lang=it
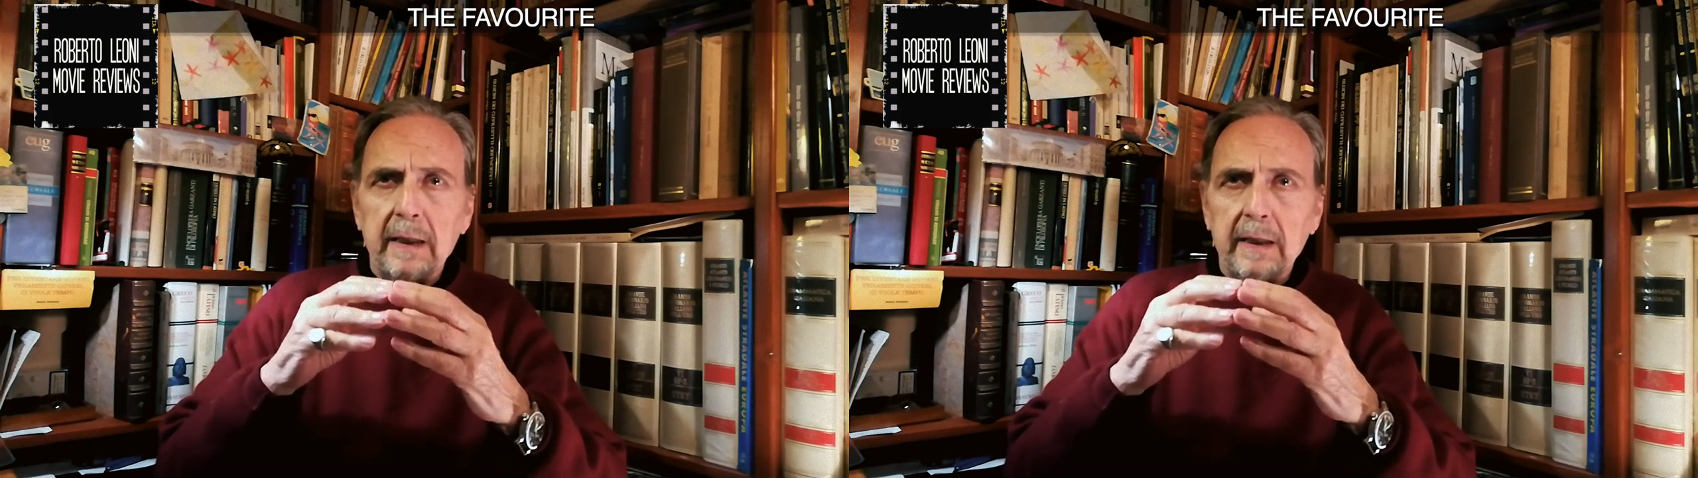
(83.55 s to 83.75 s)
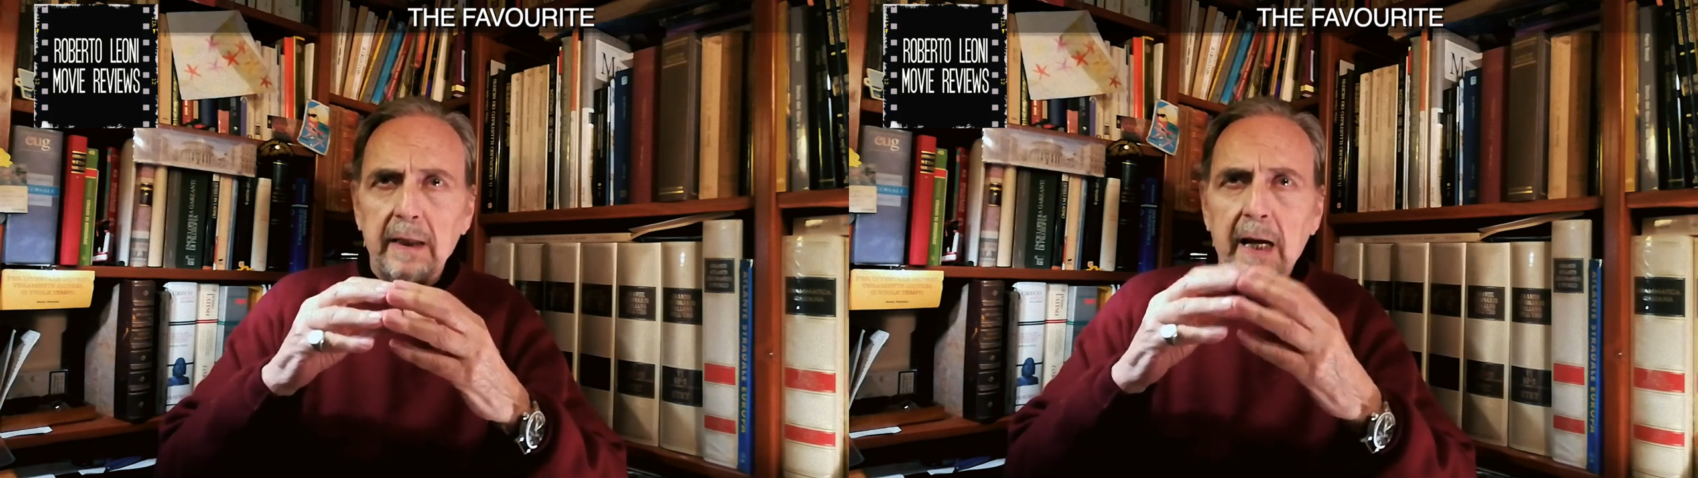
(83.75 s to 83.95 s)

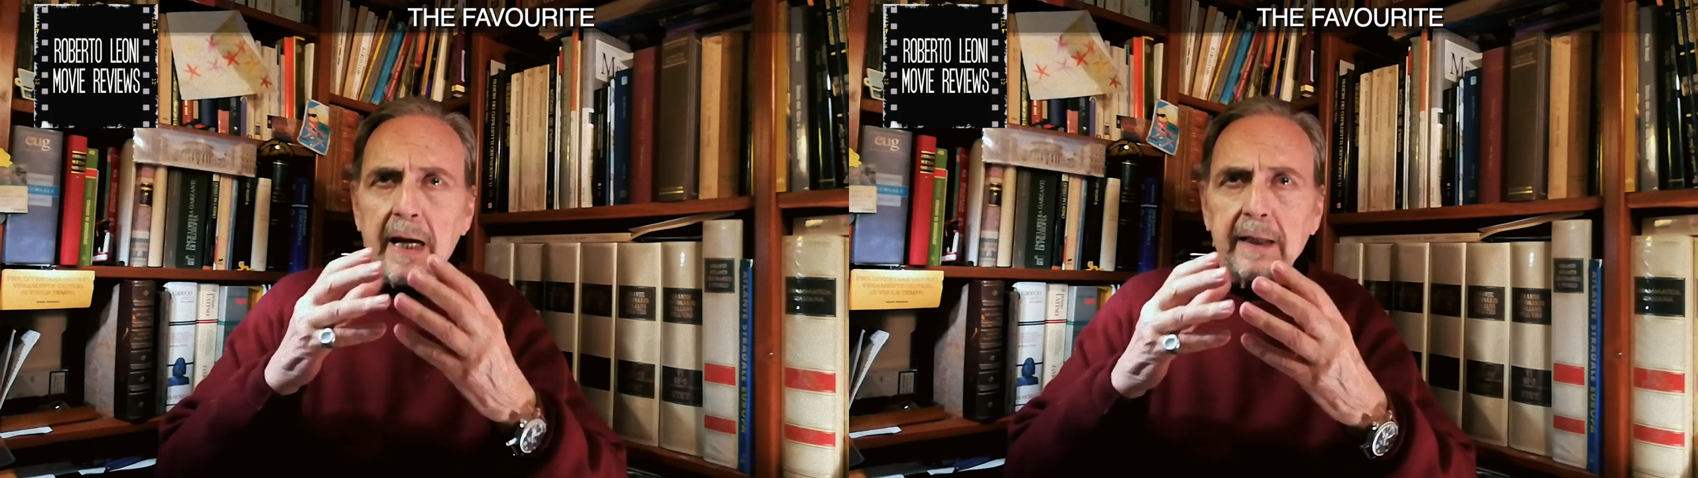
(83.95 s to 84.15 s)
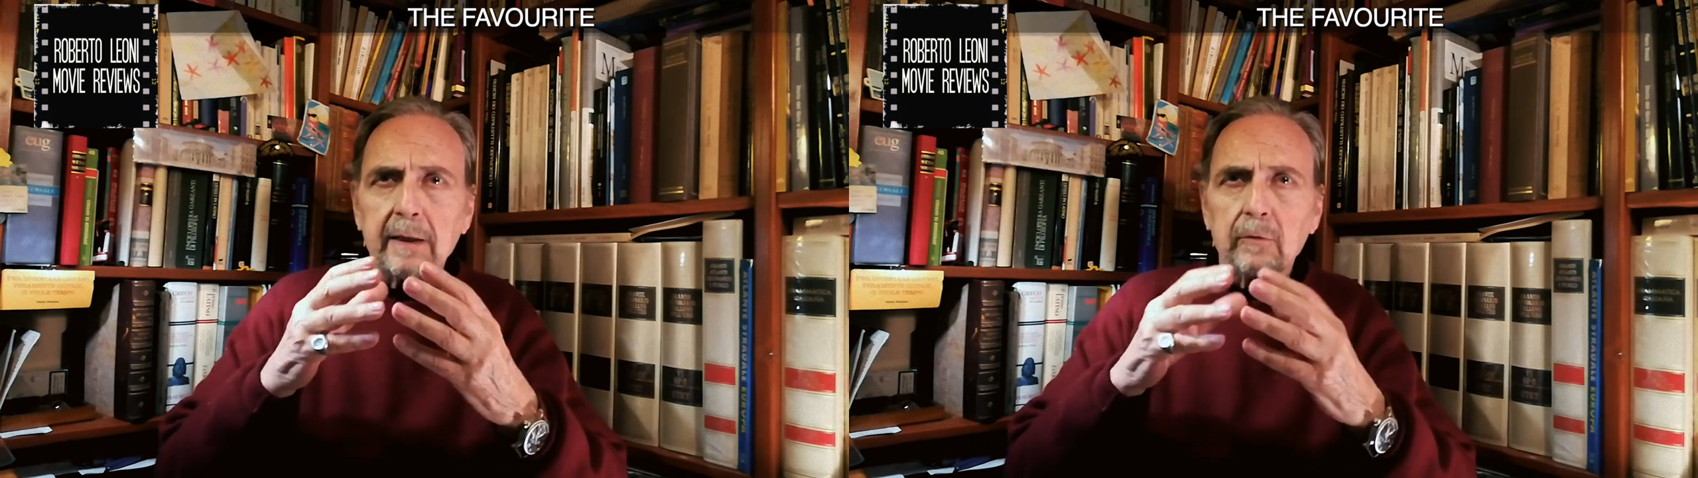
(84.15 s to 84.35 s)
e
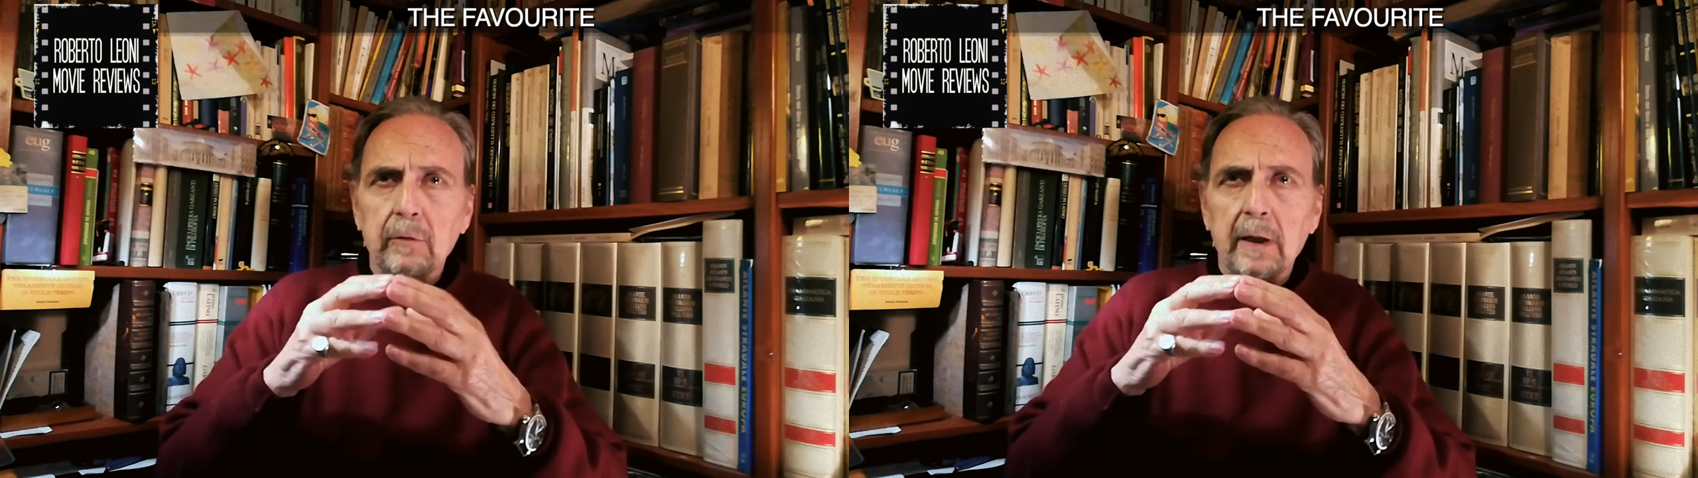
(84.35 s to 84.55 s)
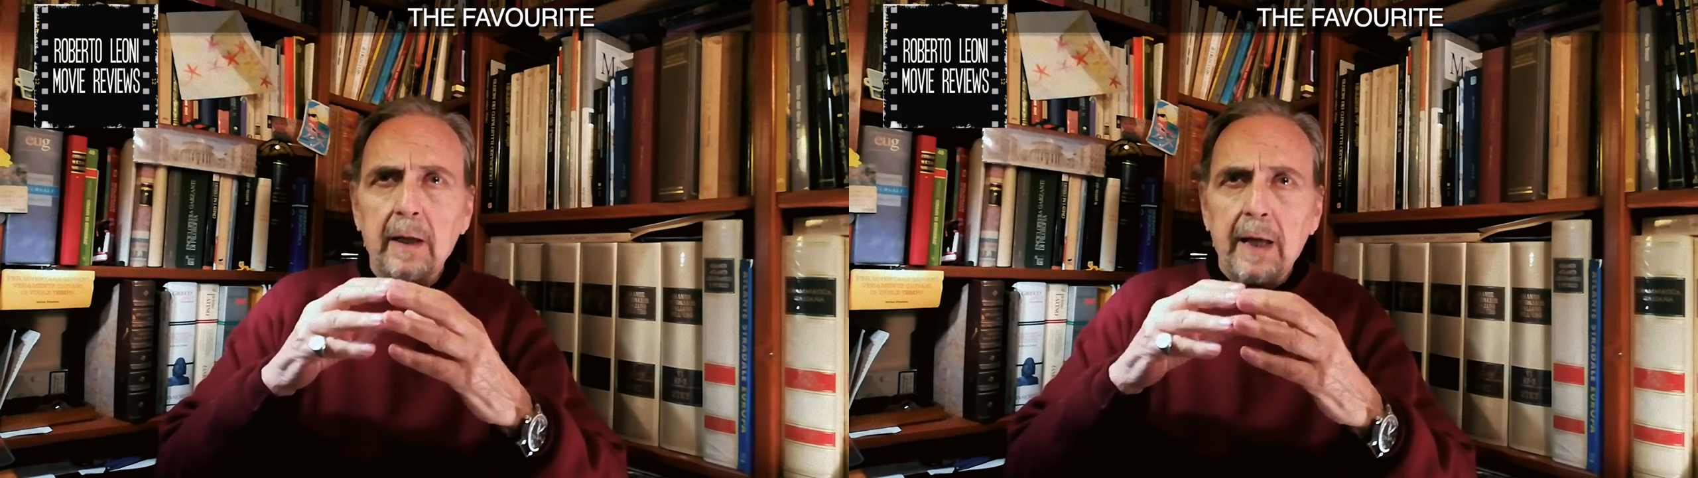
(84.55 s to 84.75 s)
anche con